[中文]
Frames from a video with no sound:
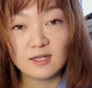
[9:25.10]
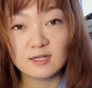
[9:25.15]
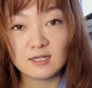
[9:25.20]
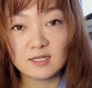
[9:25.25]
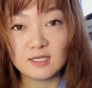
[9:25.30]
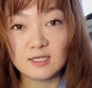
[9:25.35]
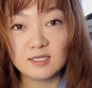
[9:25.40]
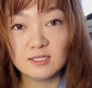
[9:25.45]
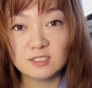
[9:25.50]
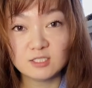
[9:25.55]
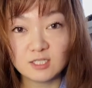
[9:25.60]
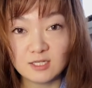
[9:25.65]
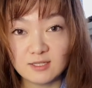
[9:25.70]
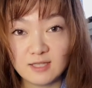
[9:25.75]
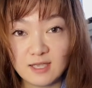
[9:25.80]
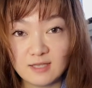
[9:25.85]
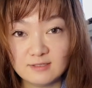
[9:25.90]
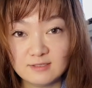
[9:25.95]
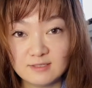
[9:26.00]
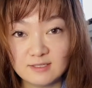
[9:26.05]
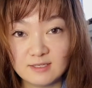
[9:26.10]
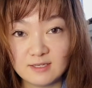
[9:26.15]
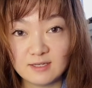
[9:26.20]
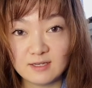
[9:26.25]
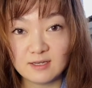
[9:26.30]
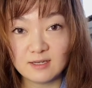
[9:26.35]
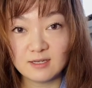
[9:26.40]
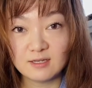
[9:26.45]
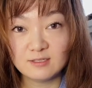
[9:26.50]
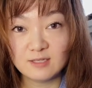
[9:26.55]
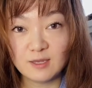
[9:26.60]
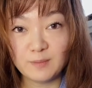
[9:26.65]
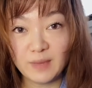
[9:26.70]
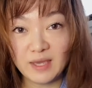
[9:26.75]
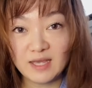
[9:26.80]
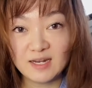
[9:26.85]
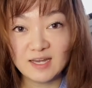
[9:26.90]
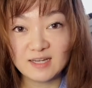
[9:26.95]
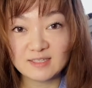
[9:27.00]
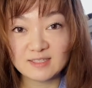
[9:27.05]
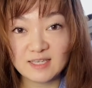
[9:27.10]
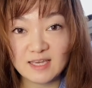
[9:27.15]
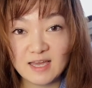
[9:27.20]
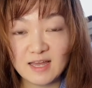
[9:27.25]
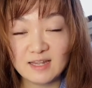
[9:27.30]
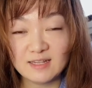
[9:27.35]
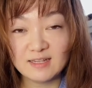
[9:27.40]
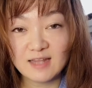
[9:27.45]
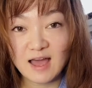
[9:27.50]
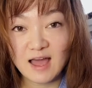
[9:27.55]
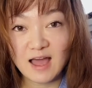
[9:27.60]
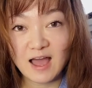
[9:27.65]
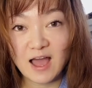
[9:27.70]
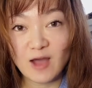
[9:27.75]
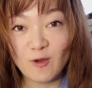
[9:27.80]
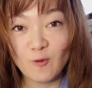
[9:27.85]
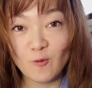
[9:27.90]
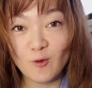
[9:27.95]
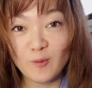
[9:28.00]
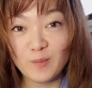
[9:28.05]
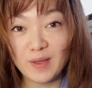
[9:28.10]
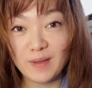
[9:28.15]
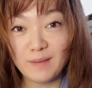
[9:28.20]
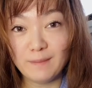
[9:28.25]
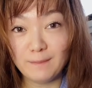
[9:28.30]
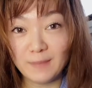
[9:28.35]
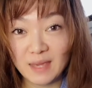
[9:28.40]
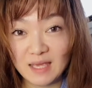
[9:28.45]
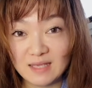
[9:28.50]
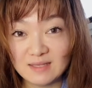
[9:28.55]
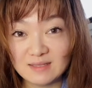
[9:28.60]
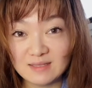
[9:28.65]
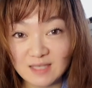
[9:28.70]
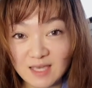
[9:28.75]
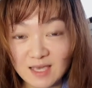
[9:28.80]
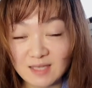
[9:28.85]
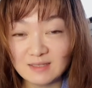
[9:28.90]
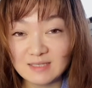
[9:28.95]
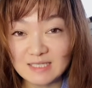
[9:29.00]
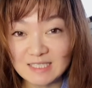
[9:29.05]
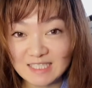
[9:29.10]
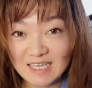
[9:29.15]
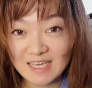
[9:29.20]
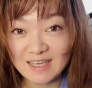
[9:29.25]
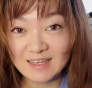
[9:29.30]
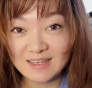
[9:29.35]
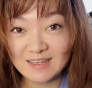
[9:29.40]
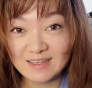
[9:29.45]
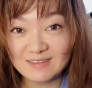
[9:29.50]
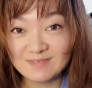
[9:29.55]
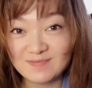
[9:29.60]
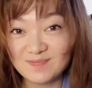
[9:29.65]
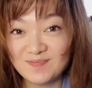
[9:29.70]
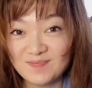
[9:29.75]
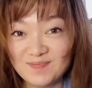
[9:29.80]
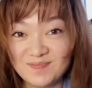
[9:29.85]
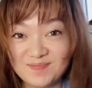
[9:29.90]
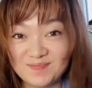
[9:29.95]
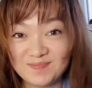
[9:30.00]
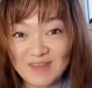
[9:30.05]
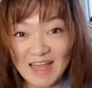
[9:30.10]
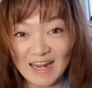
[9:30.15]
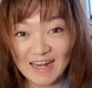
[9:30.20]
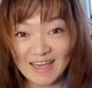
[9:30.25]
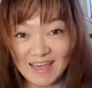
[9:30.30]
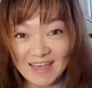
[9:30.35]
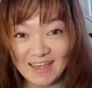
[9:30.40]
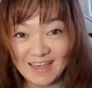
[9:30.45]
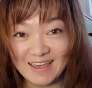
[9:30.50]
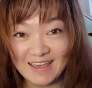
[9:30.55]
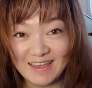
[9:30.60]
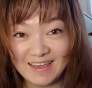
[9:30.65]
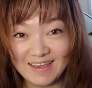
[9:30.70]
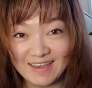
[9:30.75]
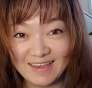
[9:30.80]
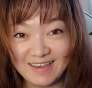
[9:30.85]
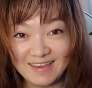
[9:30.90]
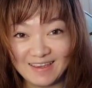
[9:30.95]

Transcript: 离圣诞节也没两天啦，我们明天见，拜拜。